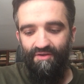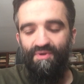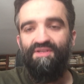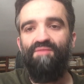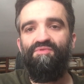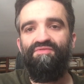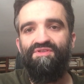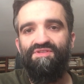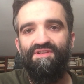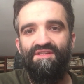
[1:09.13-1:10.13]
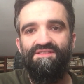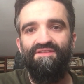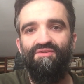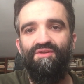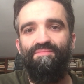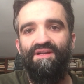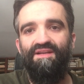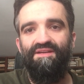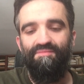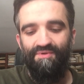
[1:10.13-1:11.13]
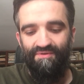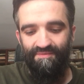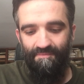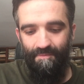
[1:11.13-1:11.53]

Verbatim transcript: Gładka powierzchnia zatoki Palermo